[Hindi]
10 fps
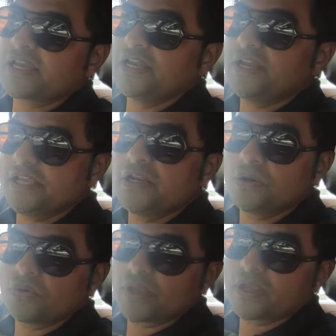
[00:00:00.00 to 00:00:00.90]
हक के लिए नहीं
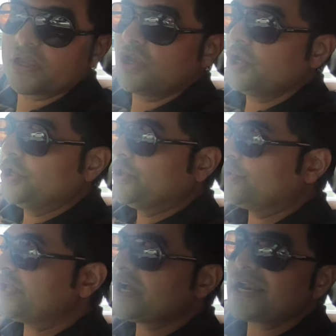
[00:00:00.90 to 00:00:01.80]
लड़ोगे
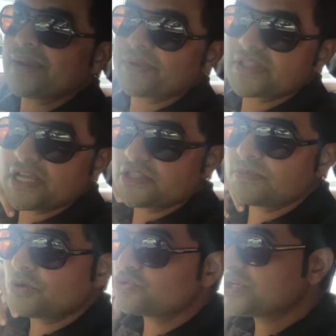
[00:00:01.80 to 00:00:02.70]
क्योंकि अगर आपके
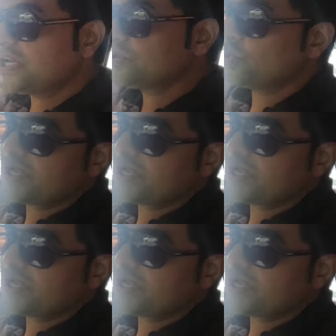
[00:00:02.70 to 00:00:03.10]
साथ में कुछ गलत